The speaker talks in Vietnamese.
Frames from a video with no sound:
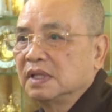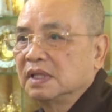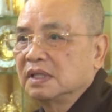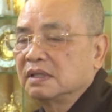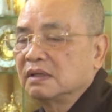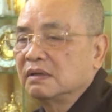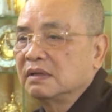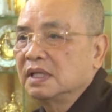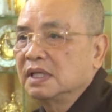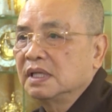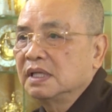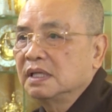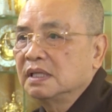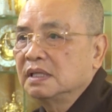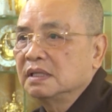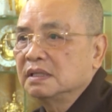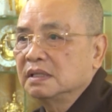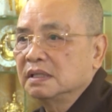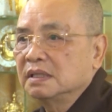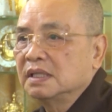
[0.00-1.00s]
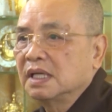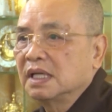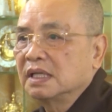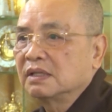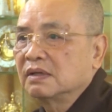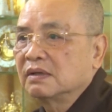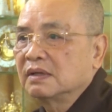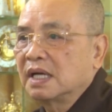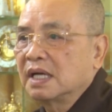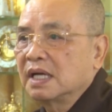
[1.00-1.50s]
à, cho nên hướng
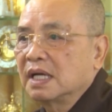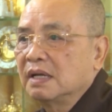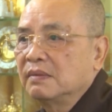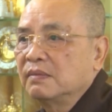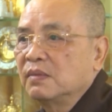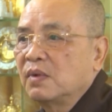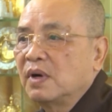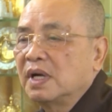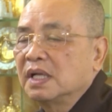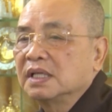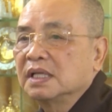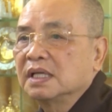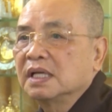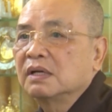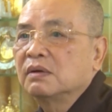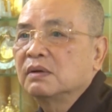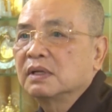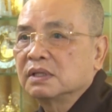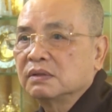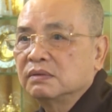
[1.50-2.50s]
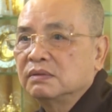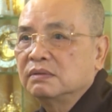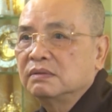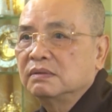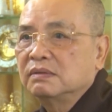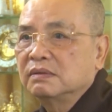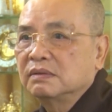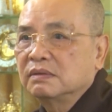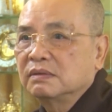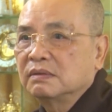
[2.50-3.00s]
dẫn cho các em qua những cái khóa tu,
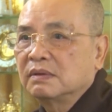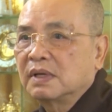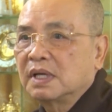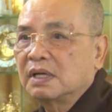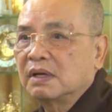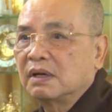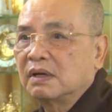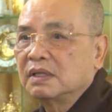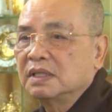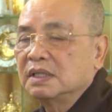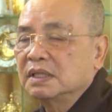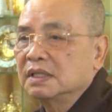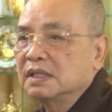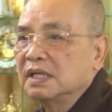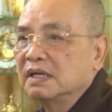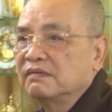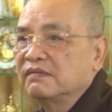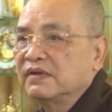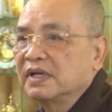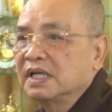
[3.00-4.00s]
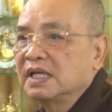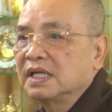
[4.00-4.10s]
qua đó hướng dẫn